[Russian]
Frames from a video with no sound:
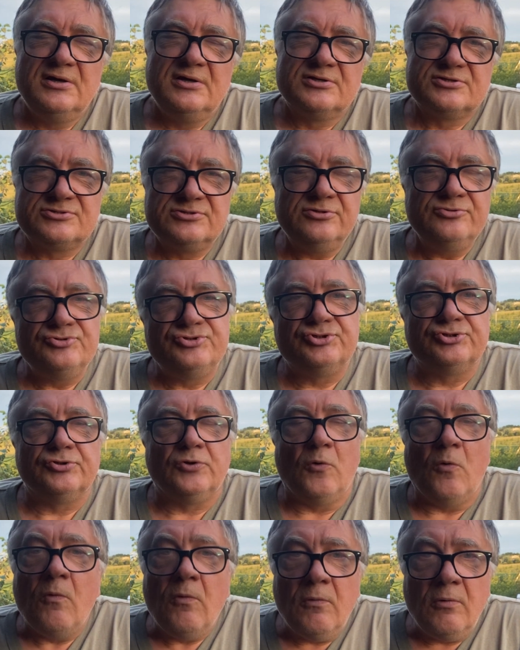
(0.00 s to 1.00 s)
с
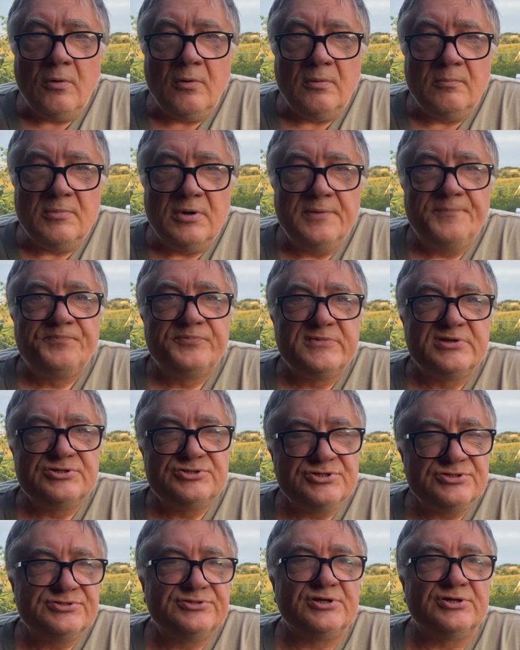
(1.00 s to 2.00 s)
лучком, с
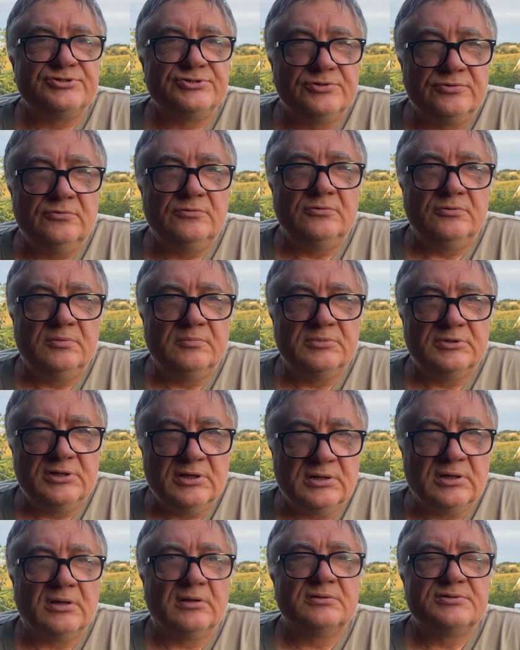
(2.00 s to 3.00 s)
чесночком,
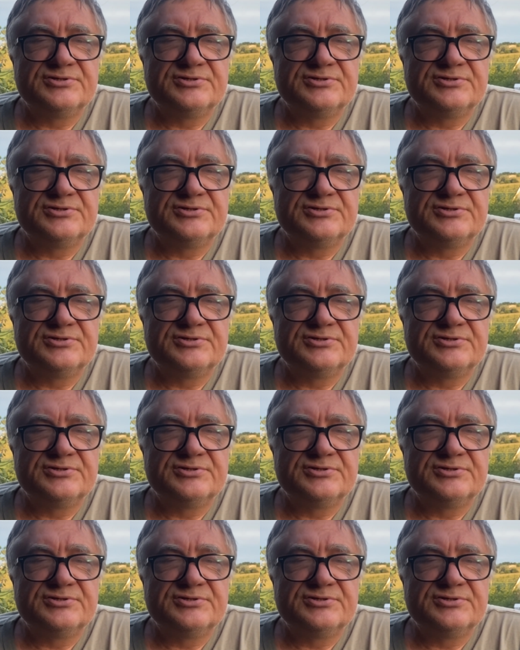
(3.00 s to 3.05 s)
да,